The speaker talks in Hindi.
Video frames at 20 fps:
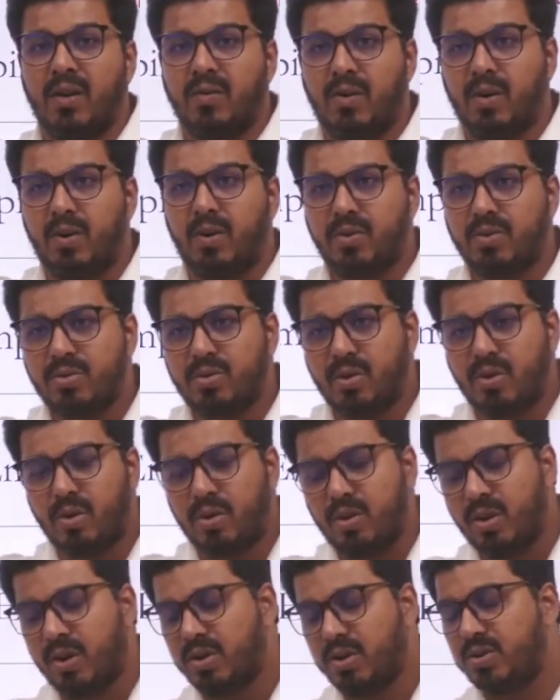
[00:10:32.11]
वो
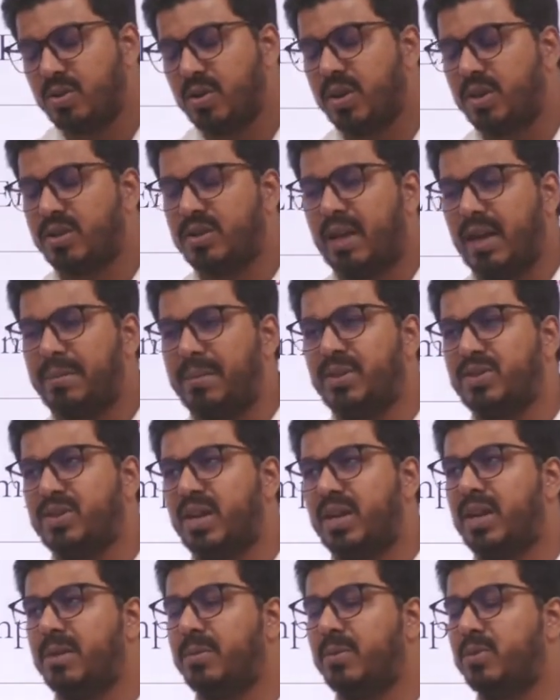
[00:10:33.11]
उसको जो है इस्टेब्लिश
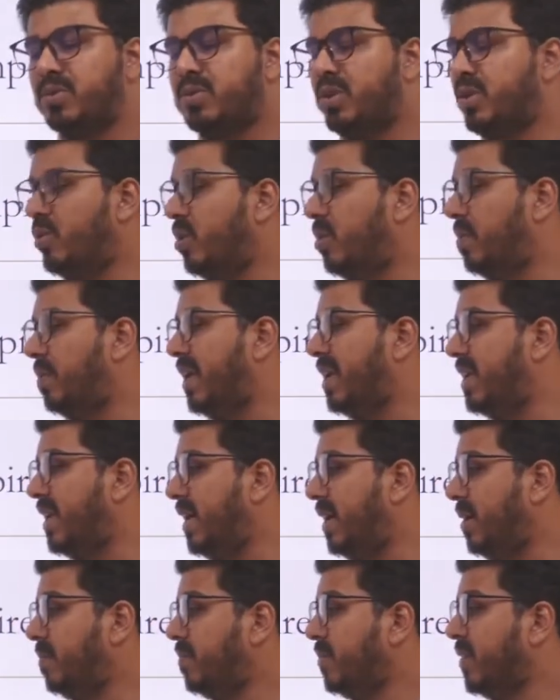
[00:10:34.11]
करने में उसने रोल प्ले
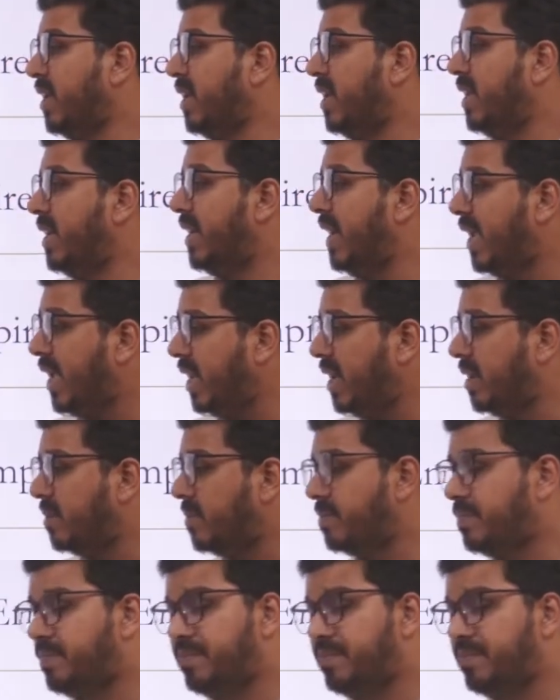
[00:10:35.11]
किया लेकिन